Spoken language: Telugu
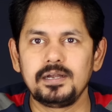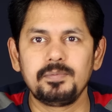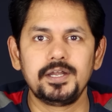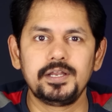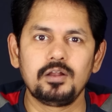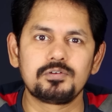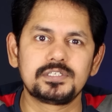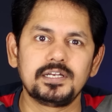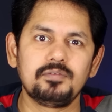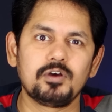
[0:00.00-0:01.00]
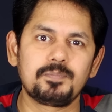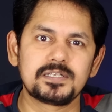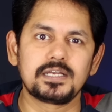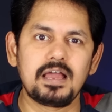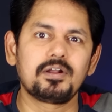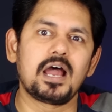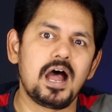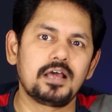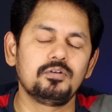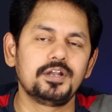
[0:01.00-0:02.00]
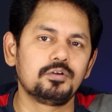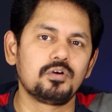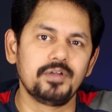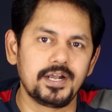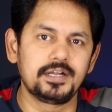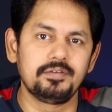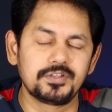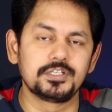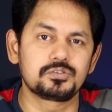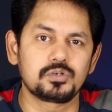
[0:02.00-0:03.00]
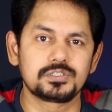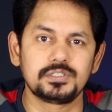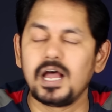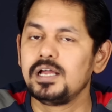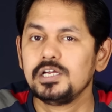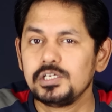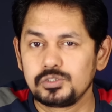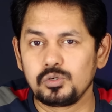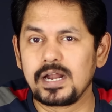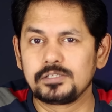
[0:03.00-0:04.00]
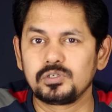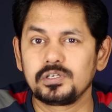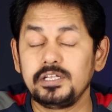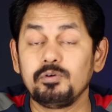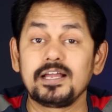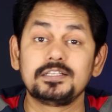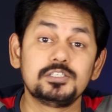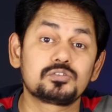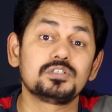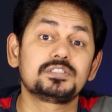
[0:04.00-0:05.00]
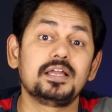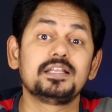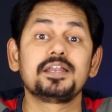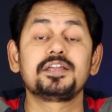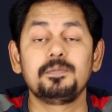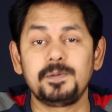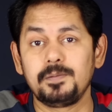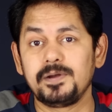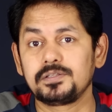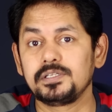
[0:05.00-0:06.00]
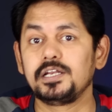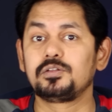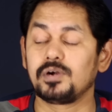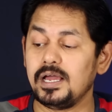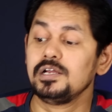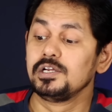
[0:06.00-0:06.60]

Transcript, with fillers: అంటే మన ఇండియాలోకి వచ్చేది వన్ ప్లస్ లెవెన్ ఆర్లోనే ఇంకో వేరియంట్ ఏమైనా తీసుకొస్తుందా చూడాల్సి ఉంటుంది ఒకవేళ తీసుకొస్తే దానికి ఏ పేరు పెడుతుంది అనేది కూడా